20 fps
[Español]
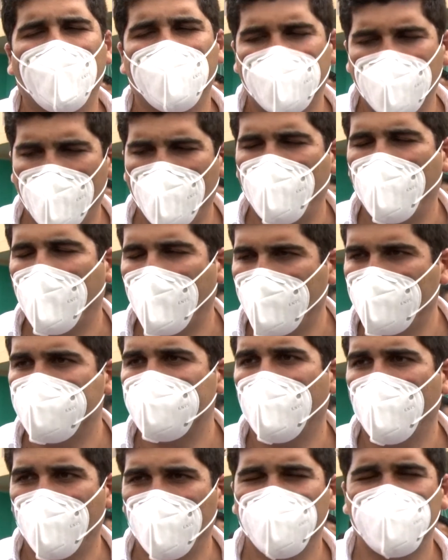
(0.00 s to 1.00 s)
estado
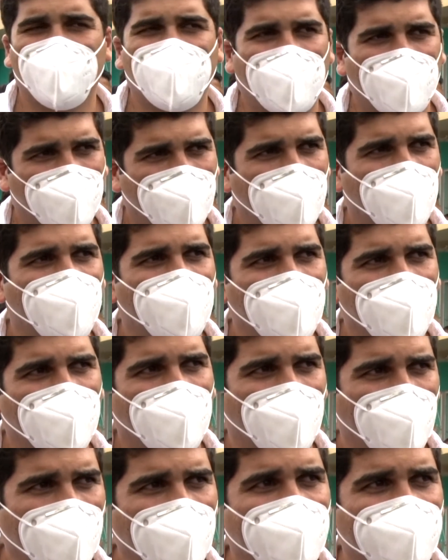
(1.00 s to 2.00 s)
paralizados en su trabajo y
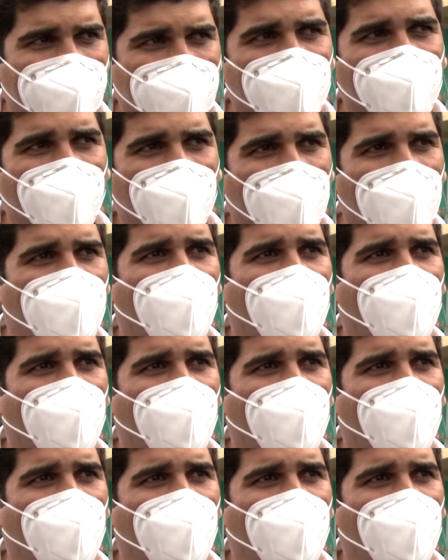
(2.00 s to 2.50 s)
la, intención es